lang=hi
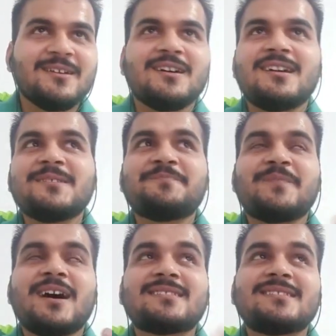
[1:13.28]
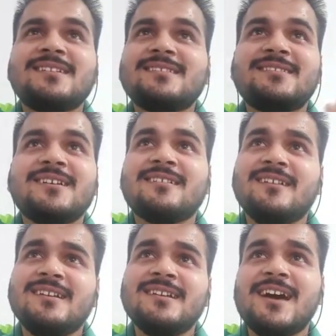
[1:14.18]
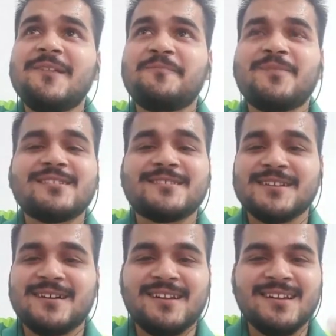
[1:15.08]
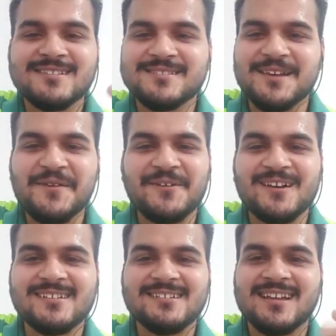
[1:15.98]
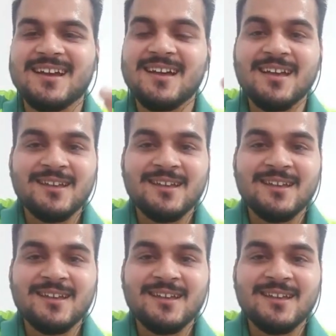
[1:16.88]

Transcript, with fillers: अरे पातर डगरिया पचले सवरिया